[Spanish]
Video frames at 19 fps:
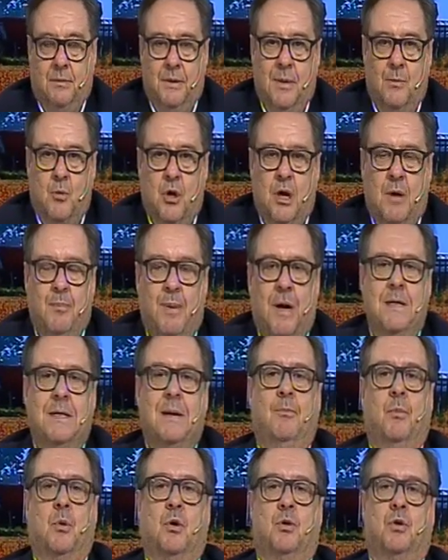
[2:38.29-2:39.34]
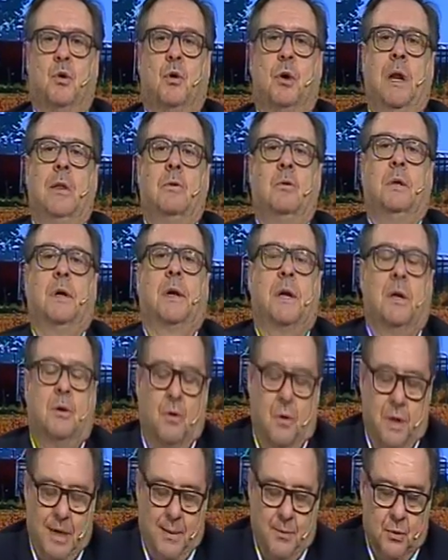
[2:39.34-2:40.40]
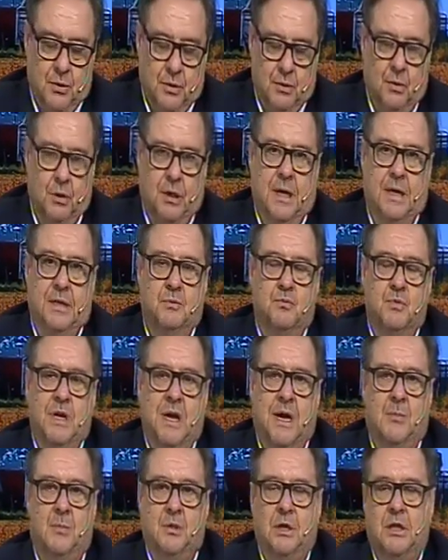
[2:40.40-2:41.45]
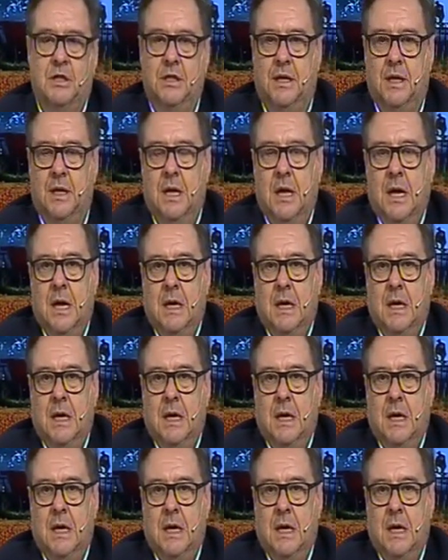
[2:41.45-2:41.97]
Veremos qué pasa. Por otro lado, les recordamos lo que anunciábamos ayer.